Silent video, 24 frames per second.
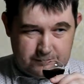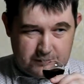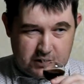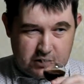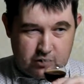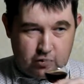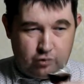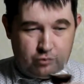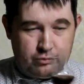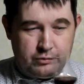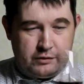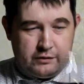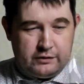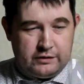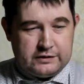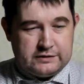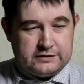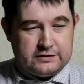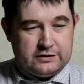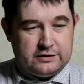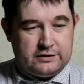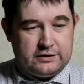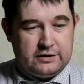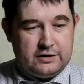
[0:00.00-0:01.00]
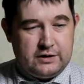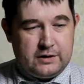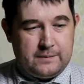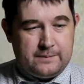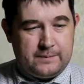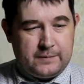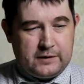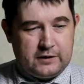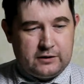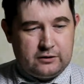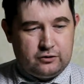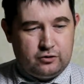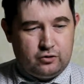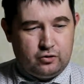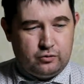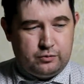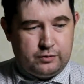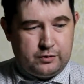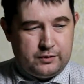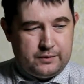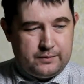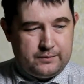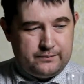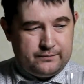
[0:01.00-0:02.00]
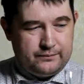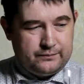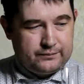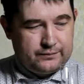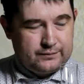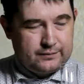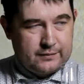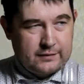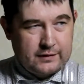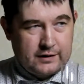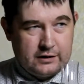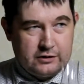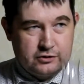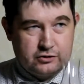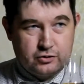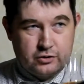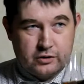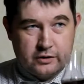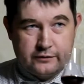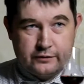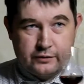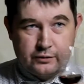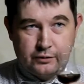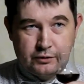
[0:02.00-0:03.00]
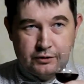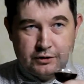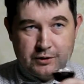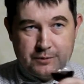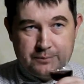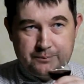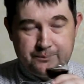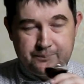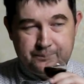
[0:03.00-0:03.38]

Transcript: клумбовые цветы, дуб и сухофрукты.